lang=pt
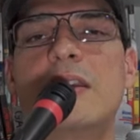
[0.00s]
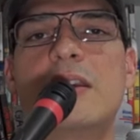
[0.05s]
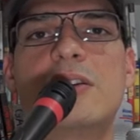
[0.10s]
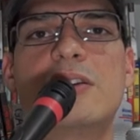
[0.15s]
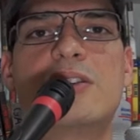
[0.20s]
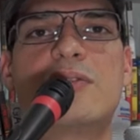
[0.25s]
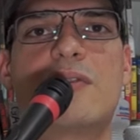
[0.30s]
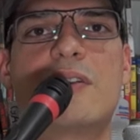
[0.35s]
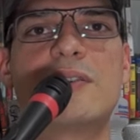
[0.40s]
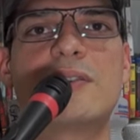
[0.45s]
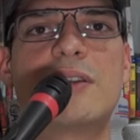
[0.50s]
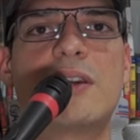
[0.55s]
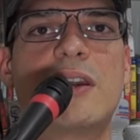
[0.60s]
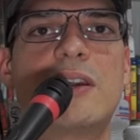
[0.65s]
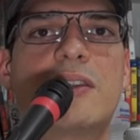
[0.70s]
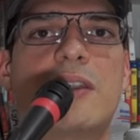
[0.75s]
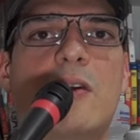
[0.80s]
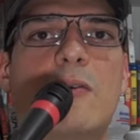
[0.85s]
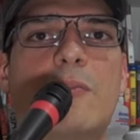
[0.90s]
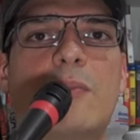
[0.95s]
E a gente fazer
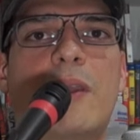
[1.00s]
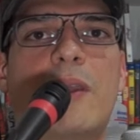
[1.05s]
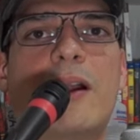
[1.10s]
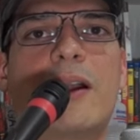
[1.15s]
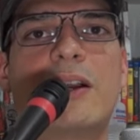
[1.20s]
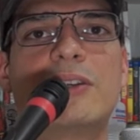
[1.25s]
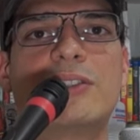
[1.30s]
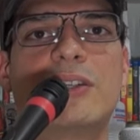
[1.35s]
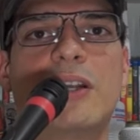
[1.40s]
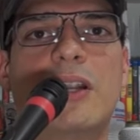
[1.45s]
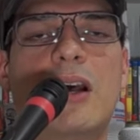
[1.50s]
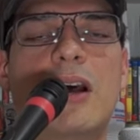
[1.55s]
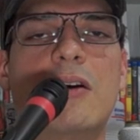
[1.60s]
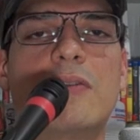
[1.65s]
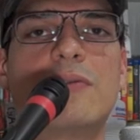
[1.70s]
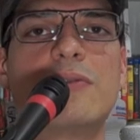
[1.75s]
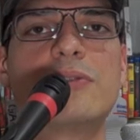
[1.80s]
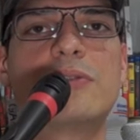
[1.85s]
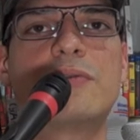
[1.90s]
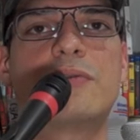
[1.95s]
aí até um placar geral.
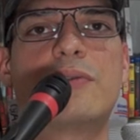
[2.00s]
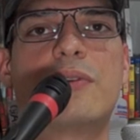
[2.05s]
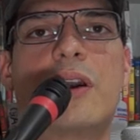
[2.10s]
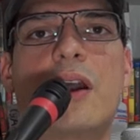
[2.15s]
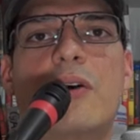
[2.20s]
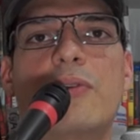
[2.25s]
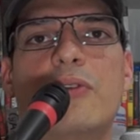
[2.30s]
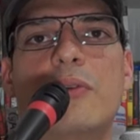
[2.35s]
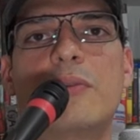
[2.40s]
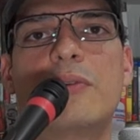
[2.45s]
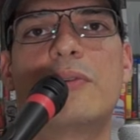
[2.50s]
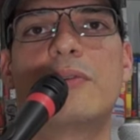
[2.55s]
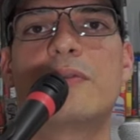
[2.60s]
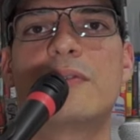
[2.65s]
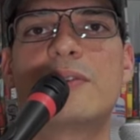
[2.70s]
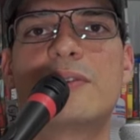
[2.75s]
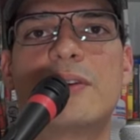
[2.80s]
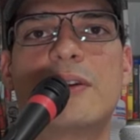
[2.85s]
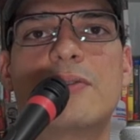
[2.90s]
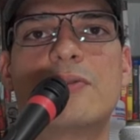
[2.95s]
Vou divulgar o nome do
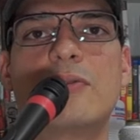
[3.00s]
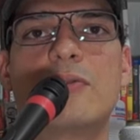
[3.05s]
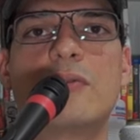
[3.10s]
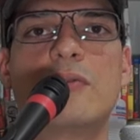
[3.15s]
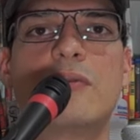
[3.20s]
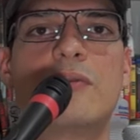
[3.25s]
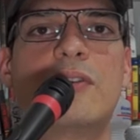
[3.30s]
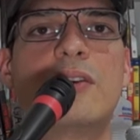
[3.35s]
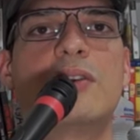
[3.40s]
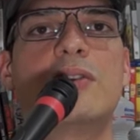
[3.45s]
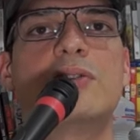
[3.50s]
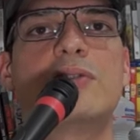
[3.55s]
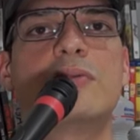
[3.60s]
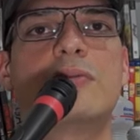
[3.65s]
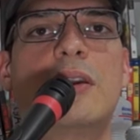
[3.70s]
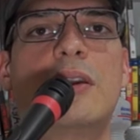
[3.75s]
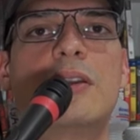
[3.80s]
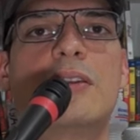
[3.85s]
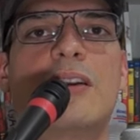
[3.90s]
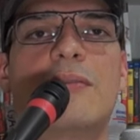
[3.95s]
vencedor no
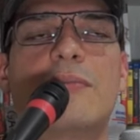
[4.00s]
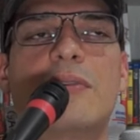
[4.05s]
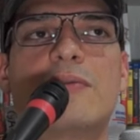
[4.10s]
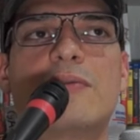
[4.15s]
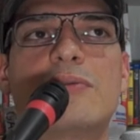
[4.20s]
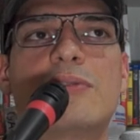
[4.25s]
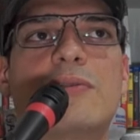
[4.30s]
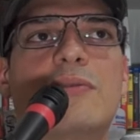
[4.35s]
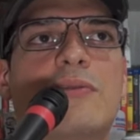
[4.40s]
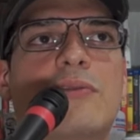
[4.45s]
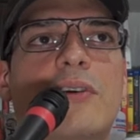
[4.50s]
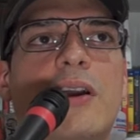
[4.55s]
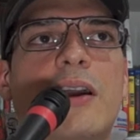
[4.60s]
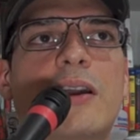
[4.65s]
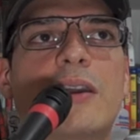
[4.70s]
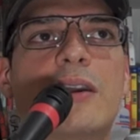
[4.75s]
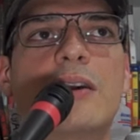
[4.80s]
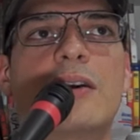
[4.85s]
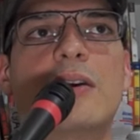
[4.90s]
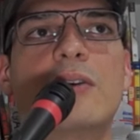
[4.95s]
vídeo e também vou divulgar
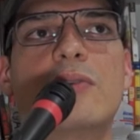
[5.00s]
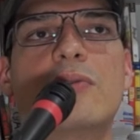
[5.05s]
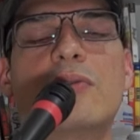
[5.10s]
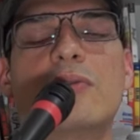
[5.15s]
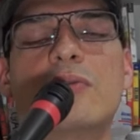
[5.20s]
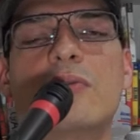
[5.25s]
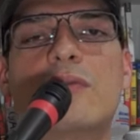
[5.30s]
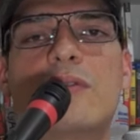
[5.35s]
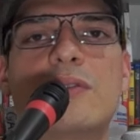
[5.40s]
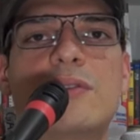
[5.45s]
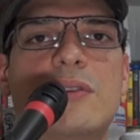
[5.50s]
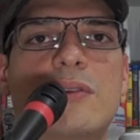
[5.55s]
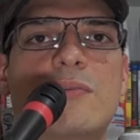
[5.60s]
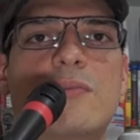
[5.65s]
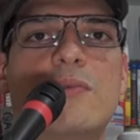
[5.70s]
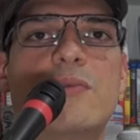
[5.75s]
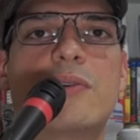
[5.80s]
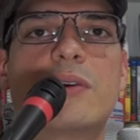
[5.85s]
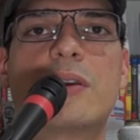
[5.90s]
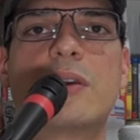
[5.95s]
quem ganhou no
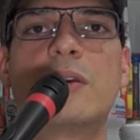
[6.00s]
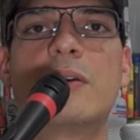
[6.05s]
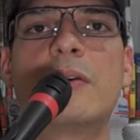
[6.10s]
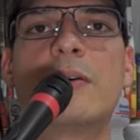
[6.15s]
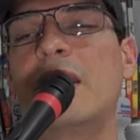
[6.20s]
Facebook.